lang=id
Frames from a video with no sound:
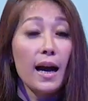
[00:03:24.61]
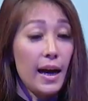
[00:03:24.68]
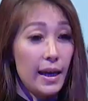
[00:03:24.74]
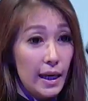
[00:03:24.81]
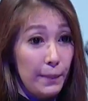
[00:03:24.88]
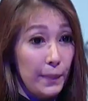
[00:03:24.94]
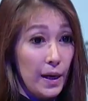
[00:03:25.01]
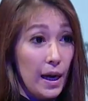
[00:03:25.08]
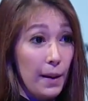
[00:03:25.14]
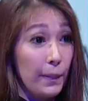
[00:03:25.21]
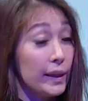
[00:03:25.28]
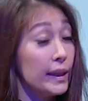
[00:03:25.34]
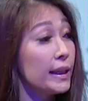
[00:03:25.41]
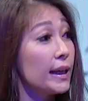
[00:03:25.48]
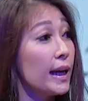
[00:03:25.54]
area
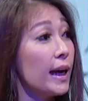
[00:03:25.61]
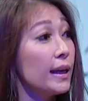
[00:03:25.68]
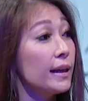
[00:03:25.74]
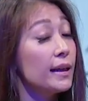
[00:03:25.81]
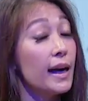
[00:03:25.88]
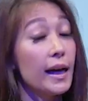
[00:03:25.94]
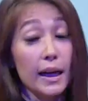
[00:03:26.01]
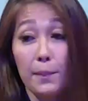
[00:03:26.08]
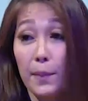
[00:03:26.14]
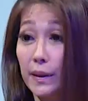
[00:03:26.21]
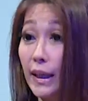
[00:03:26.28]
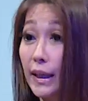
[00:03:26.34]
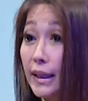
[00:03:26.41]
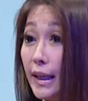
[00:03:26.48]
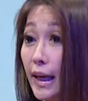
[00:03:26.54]
penangkapan ikan, area
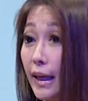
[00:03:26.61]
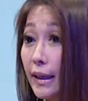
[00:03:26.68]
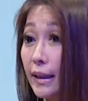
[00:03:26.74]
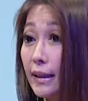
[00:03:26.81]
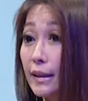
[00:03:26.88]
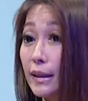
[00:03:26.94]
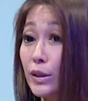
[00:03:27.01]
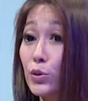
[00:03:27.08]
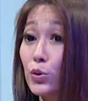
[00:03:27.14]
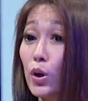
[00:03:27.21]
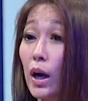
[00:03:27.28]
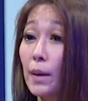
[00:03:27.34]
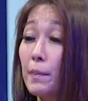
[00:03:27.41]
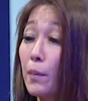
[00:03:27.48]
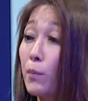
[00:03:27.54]
pertanian, dan
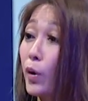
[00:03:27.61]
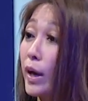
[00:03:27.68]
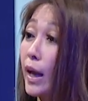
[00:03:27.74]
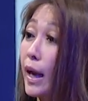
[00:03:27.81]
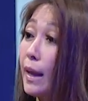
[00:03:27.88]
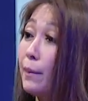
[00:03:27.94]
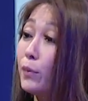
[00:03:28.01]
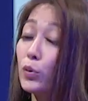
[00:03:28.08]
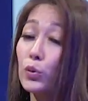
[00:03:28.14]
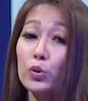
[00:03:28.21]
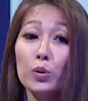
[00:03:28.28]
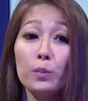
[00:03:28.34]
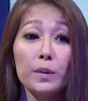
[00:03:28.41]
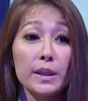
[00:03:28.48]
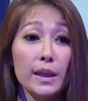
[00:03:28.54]
juga kemampuan alam
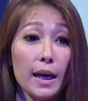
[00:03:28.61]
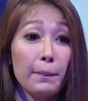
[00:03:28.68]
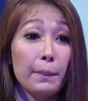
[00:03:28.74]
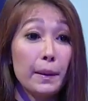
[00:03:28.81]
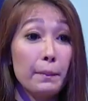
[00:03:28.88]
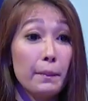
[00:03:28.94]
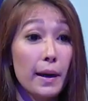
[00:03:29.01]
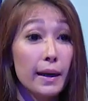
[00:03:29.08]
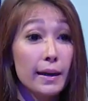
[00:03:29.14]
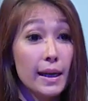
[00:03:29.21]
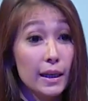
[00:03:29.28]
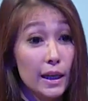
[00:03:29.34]
untuk menyerap limbah